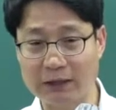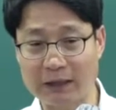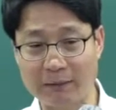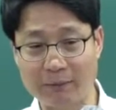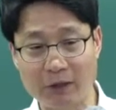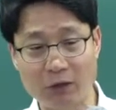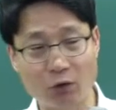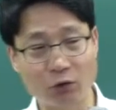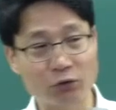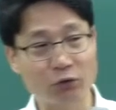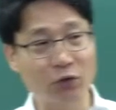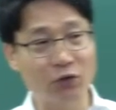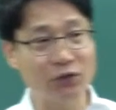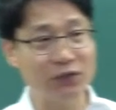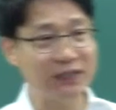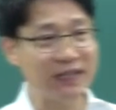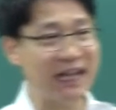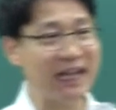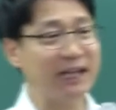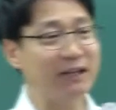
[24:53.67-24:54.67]
다만 어떤
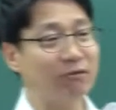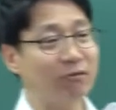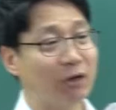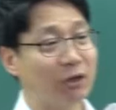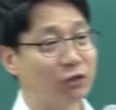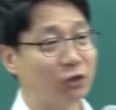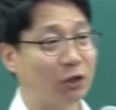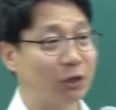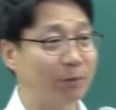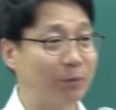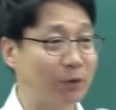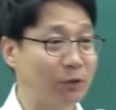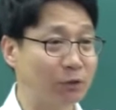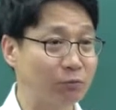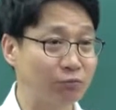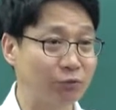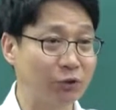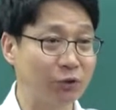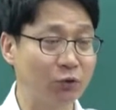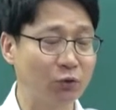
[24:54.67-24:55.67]
사항과 결합해서
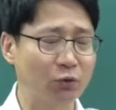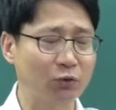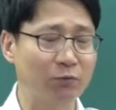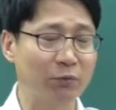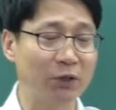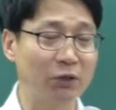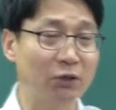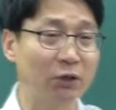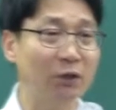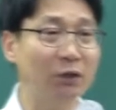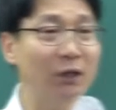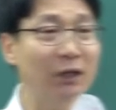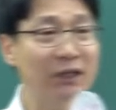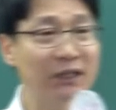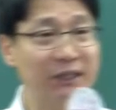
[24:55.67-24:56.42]
무신고를 몇 년?